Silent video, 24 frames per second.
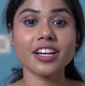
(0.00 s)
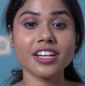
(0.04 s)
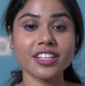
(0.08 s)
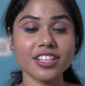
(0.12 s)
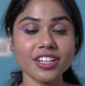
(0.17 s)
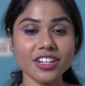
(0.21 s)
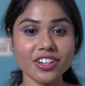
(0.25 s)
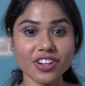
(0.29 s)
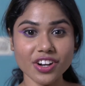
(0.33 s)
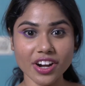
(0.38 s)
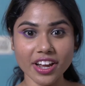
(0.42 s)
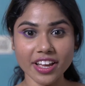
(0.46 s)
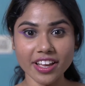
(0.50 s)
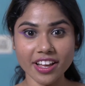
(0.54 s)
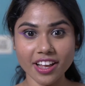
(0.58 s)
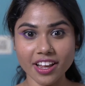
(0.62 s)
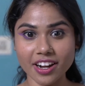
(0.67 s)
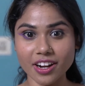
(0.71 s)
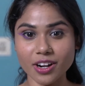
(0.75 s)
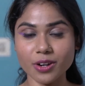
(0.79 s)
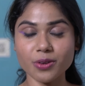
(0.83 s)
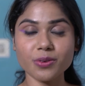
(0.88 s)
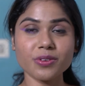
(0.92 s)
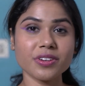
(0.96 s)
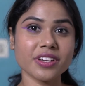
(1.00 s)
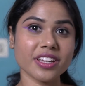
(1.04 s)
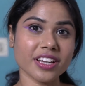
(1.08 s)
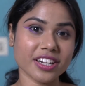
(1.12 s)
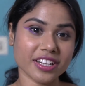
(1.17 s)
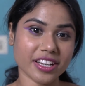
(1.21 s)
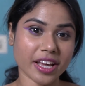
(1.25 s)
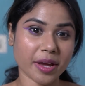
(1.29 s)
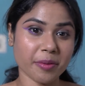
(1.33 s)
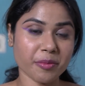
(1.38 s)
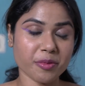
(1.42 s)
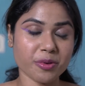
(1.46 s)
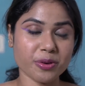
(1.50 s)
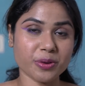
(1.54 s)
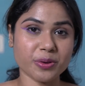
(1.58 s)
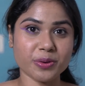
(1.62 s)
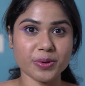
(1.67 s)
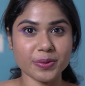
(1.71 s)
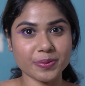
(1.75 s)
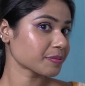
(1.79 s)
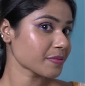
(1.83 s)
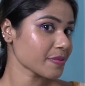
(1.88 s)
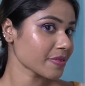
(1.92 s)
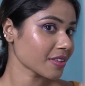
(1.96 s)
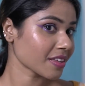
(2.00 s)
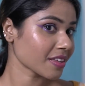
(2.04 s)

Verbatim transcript: இது ட்ரை ஆகிற அளவுக்கு நீங்கள் டைம் கொடுக்கணும்